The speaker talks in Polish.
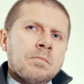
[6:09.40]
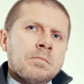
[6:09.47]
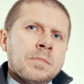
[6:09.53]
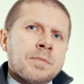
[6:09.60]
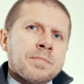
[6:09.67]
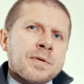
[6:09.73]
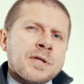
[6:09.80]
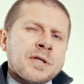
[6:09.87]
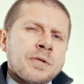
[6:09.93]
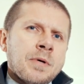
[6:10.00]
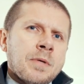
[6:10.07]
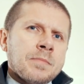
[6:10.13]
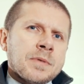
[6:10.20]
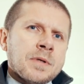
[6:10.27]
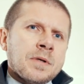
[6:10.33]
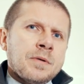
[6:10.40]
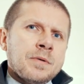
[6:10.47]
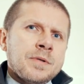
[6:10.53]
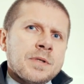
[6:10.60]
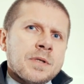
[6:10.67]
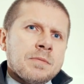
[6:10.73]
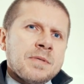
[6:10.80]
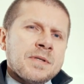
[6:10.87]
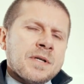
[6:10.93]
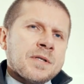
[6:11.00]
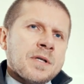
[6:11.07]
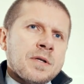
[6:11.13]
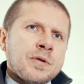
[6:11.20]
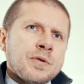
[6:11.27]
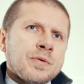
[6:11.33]
Poprosiłem tych ludzi, żeby
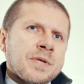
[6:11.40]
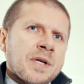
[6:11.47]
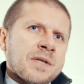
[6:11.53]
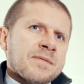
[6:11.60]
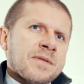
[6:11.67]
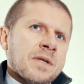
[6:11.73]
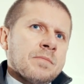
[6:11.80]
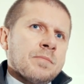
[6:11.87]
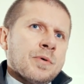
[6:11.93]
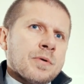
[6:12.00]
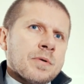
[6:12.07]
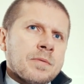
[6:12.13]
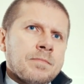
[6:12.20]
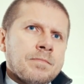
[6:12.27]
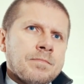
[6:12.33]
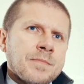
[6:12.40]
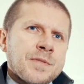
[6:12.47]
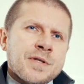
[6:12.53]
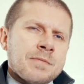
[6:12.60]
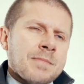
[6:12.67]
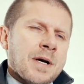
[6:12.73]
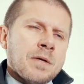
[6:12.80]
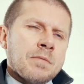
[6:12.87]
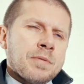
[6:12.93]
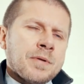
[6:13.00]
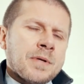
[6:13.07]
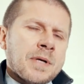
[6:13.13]
zaczęli rzucać w ten mur, co mają pod